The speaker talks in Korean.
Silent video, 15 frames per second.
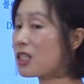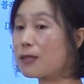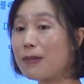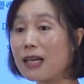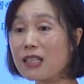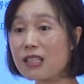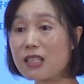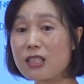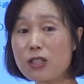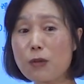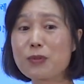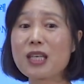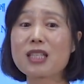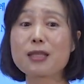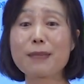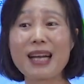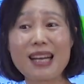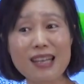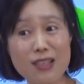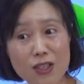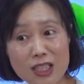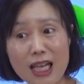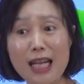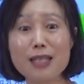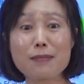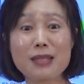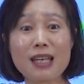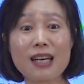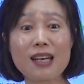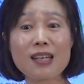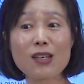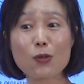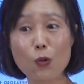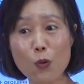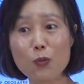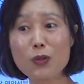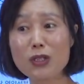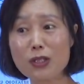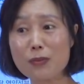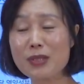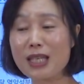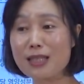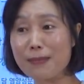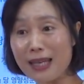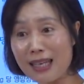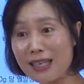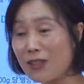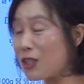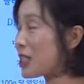지방질을 섭취하지 말라는 것이 아닙니다. 곡물을 섭취하지 말라는